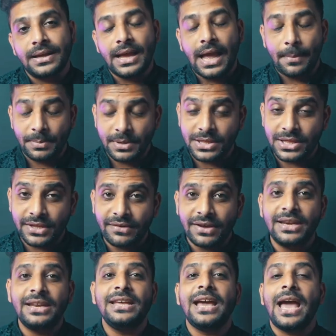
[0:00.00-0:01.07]
हैप्पीएस्ट
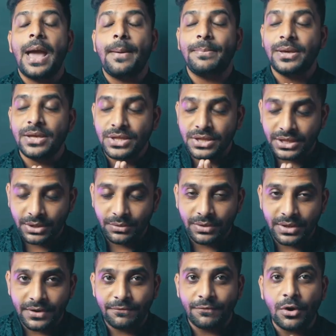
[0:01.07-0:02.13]
दिवाली हैप्पीएस्ट न्यू
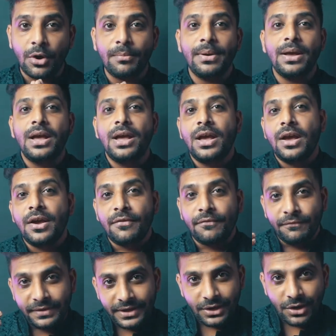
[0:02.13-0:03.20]
ईयर फ्रॉम
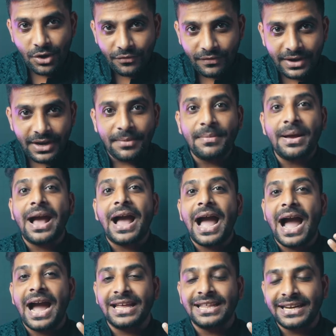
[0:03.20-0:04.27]
वी लॉग वेनम
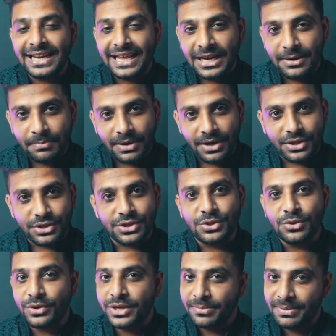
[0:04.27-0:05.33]
आई द टैलेंट प्रोडक्शन
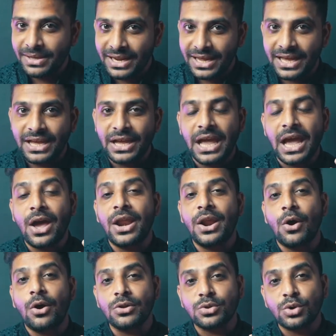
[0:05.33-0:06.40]
जो कि मेरा है एंड
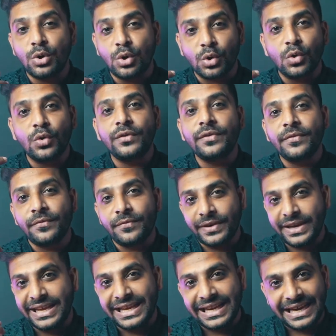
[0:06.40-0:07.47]
ऑल्सो ड्रोन
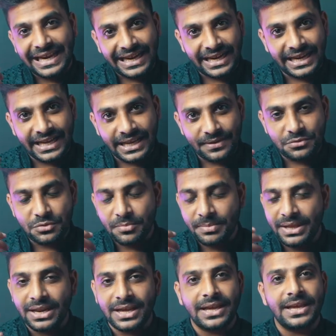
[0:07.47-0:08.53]
फ्रीक इंडिया जो मेरा